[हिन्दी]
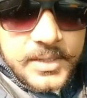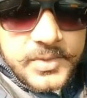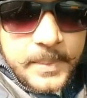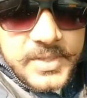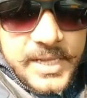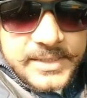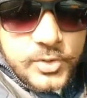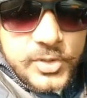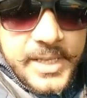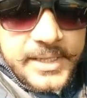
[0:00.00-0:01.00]
सभी साथी
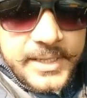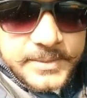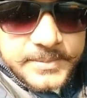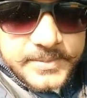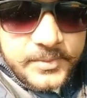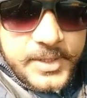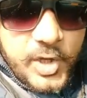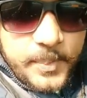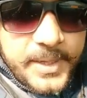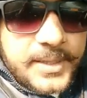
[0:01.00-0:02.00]
जुड़ जाइए
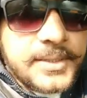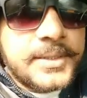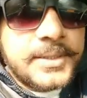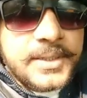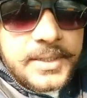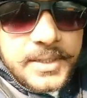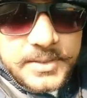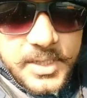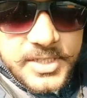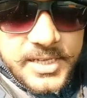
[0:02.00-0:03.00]
वीडियो पे
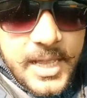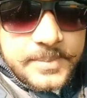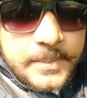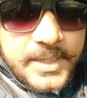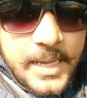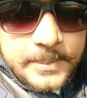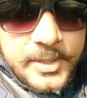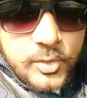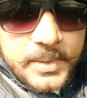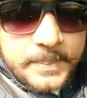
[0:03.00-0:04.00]
जैसा कि आप सभी
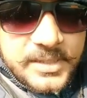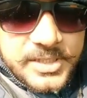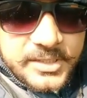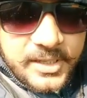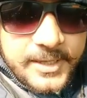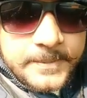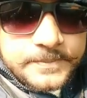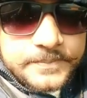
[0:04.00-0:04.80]
कैप्शन ऊपर पढ़ सकते हैं